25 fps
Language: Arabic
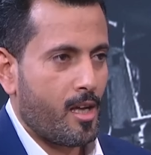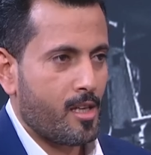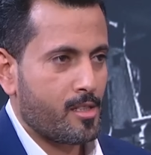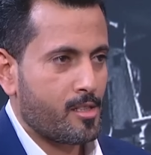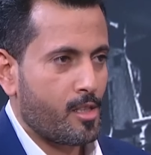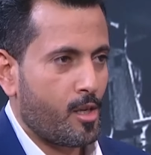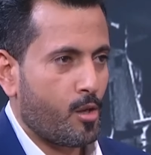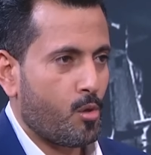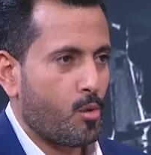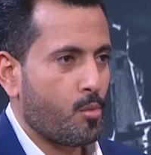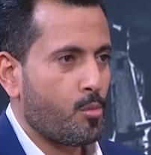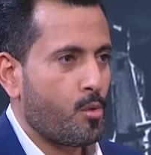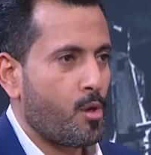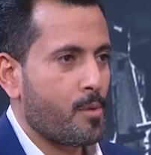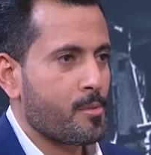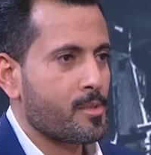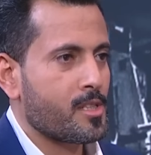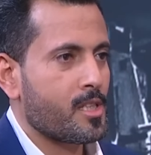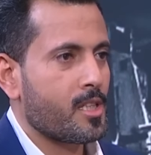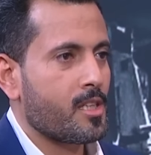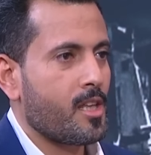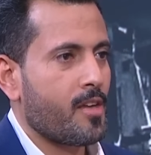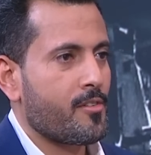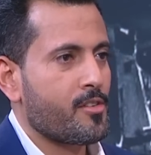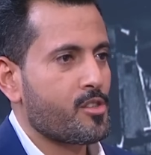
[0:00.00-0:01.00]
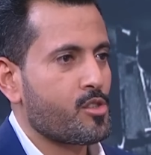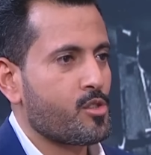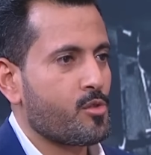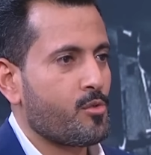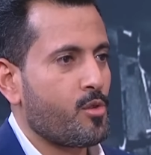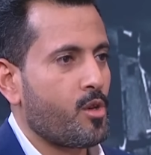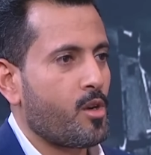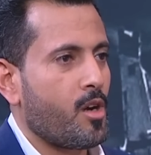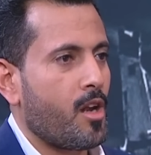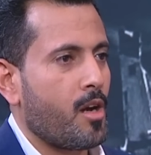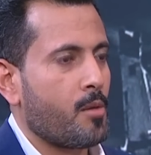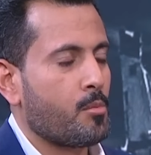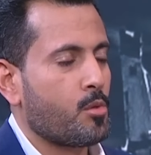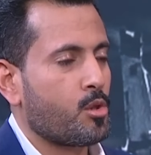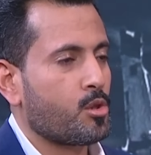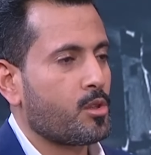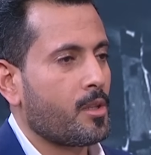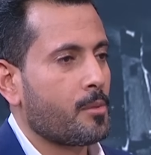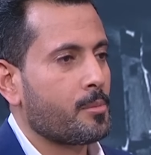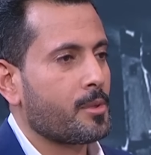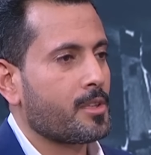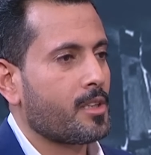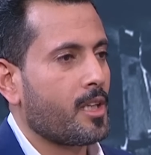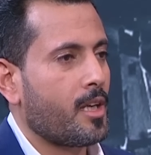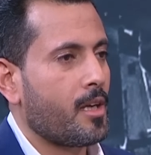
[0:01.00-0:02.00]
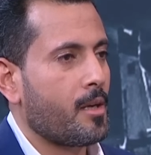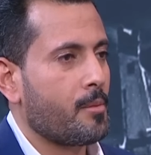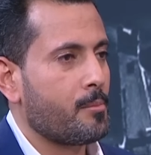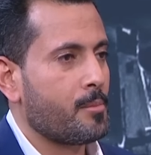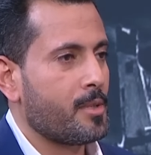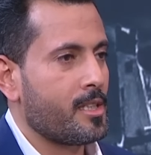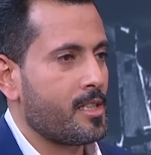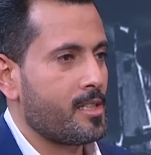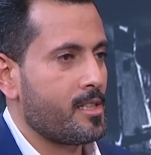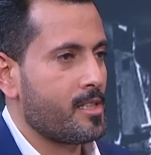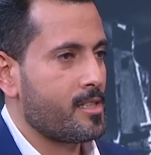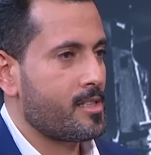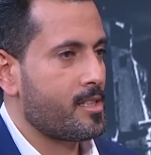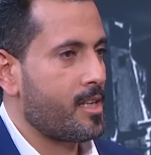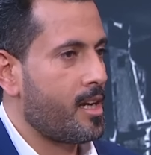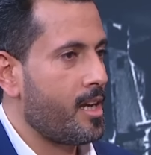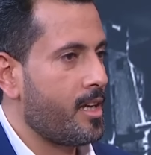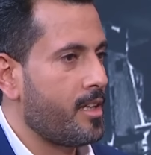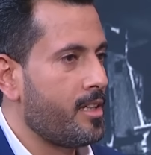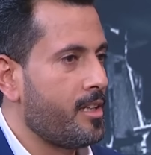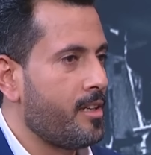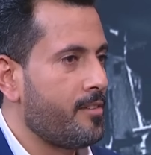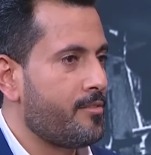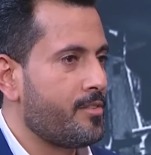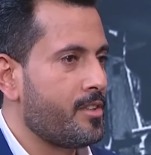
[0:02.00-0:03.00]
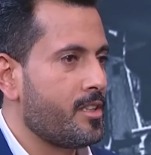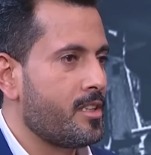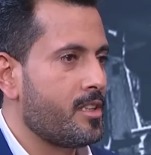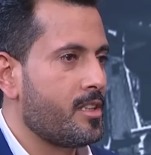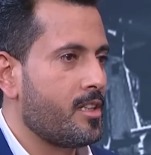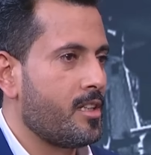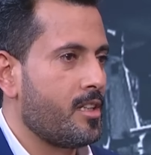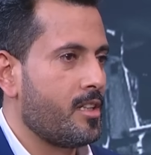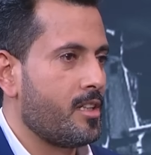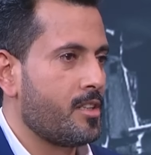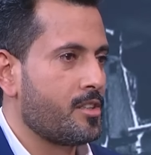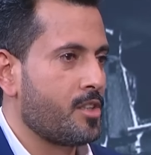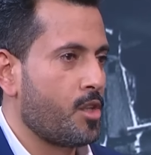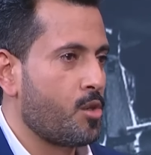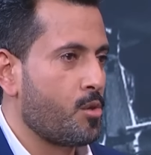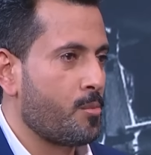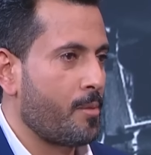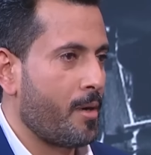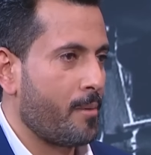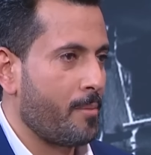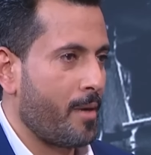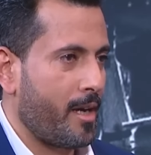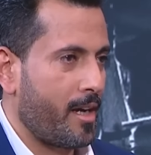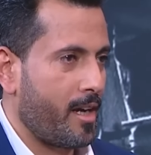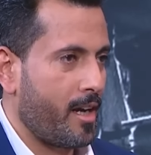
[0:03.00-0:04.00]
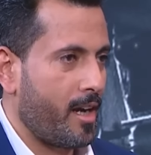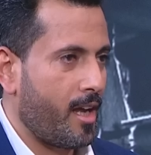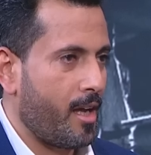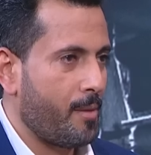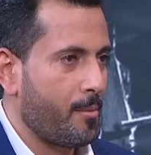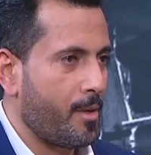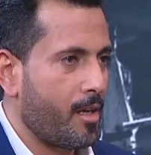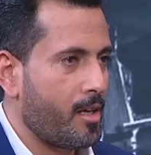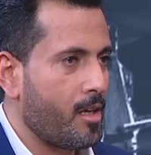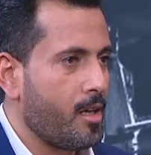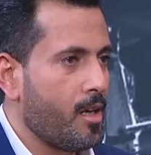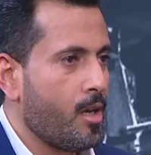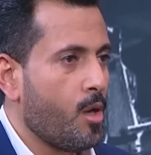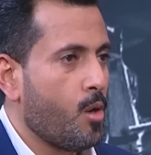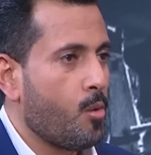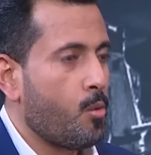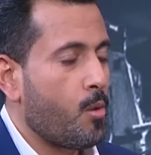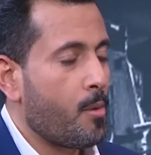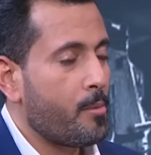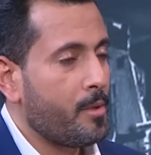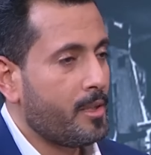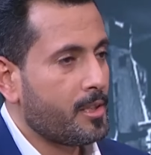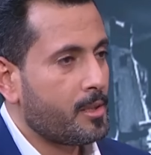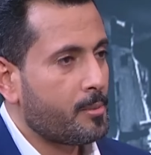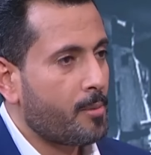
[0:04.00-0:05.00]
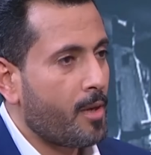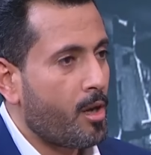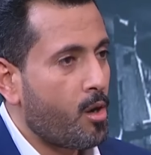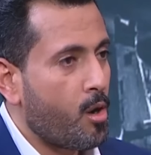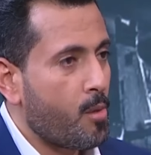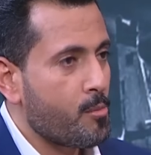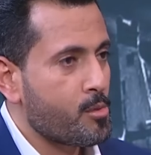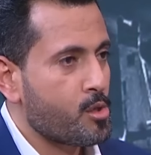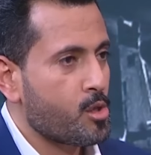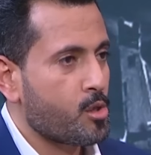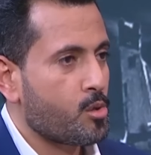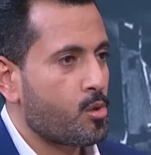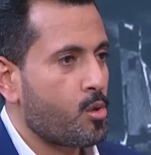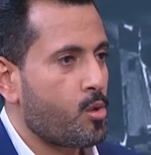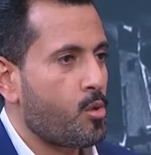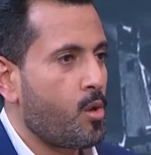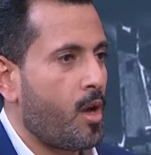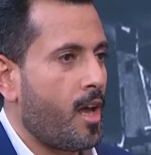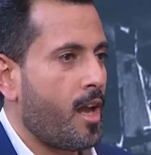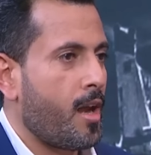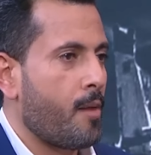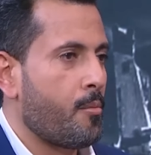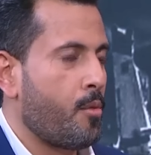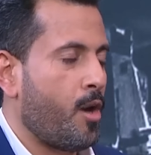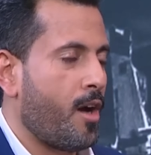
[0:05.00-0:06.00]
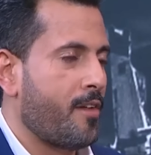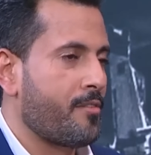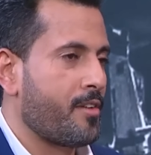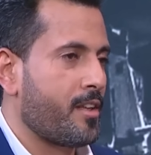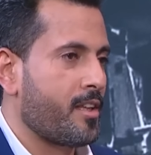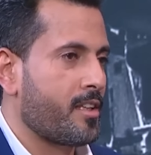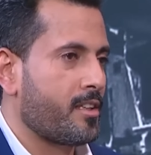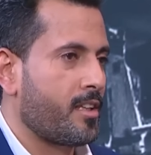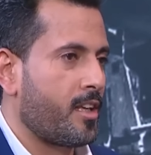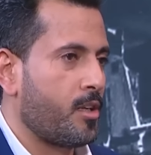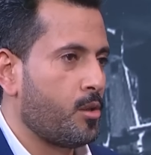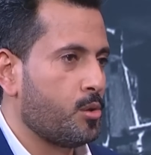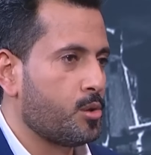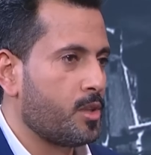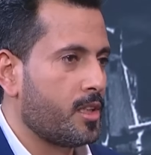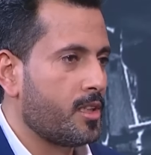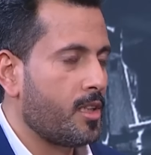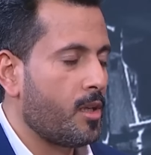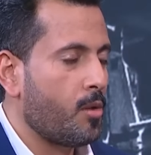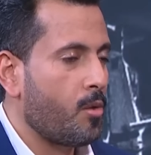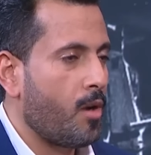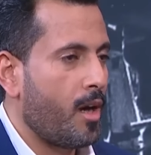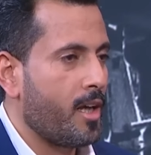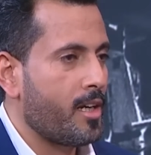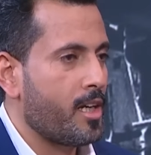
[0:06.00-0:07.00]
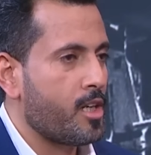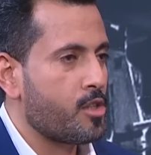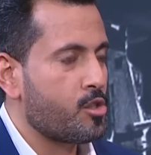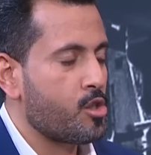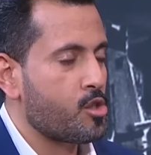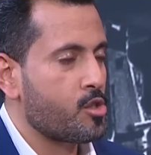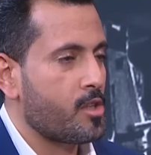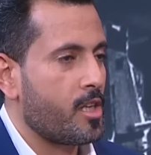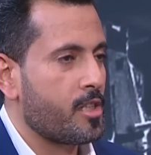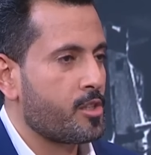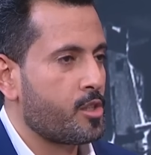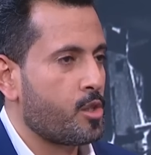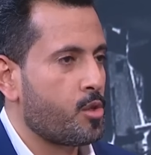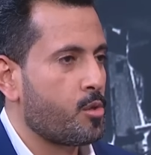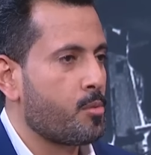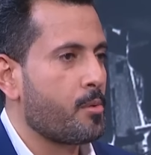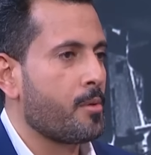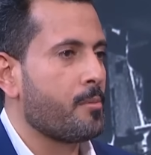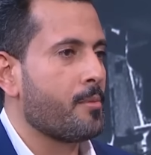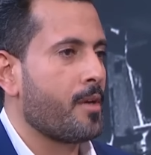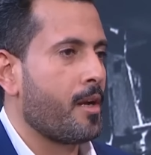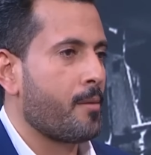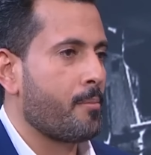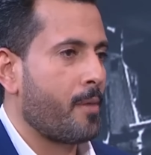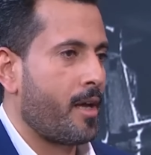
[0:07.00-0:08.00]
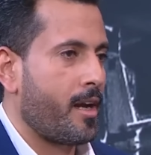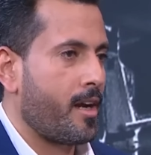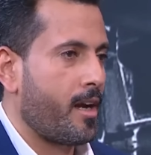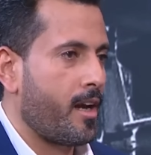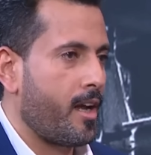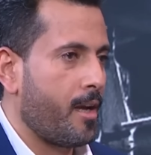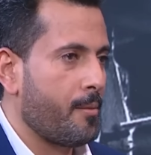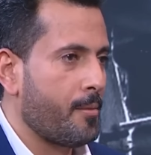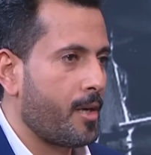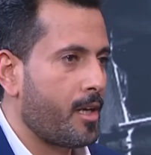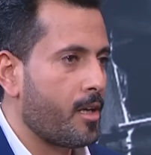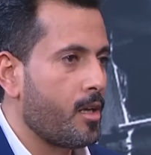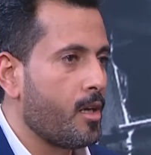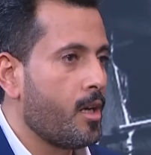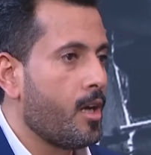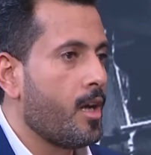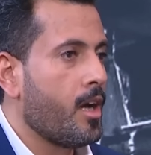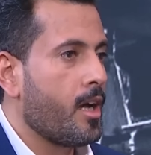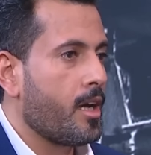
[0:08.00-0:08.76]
سيقومون باستهداف السفن المرتبطة بإسرائيل في جنوب البحر الأحمر وباعتبارهم سيطرون على محافظات الحديدة وعلى الجزء الجنوبي من البحر الأحمر